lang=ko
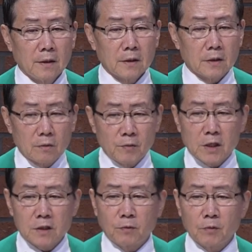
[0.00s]
그런
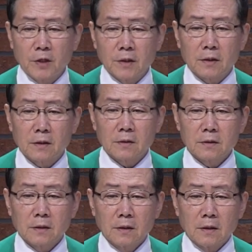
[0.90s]
면에서 보면
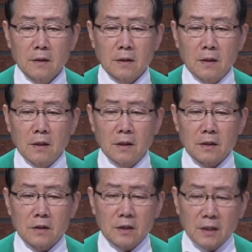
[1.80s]

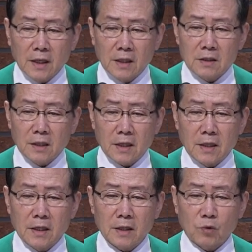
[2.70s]
이 신학이
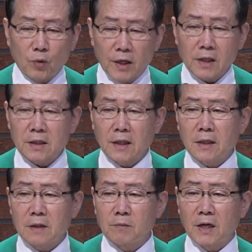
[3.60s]
살아야 교회가
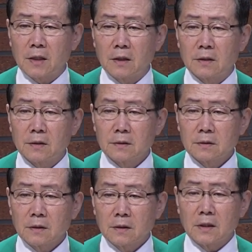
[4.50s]
산다는 말이
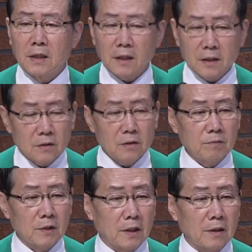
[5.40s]
이해가 될
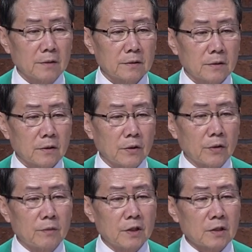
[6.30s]
겁니다.
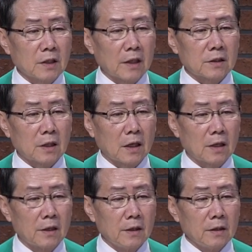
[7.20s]
여러분은
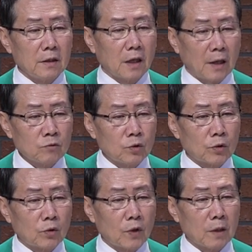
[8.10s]
장차 이
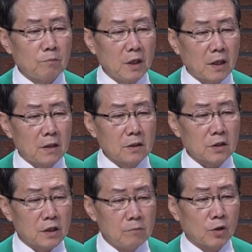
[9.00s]
한국교회의
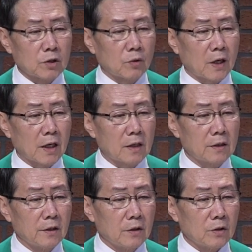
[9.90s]
미래를 짊어지고
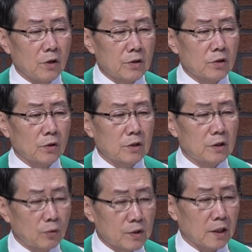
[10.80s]
나갈 영적
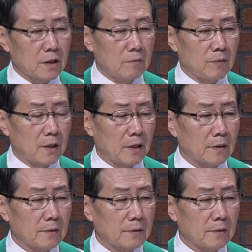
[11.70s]
지도자들입니다.